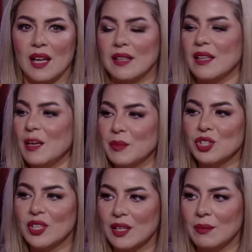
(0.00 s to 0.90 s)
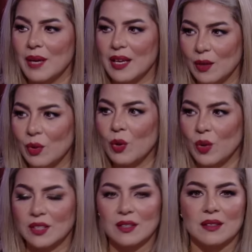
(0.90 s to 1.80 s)
عندها مشاكل هي
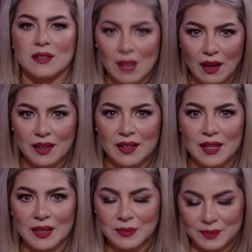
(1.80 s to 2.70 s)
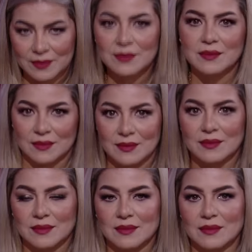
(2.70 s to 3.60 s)
واخواتها صح كده
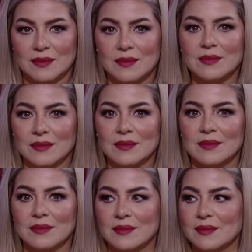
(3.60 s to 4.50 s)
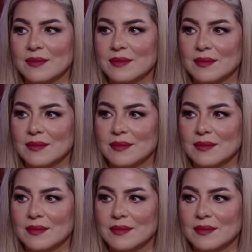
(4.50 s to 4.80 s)
صح مم. ومشاكلك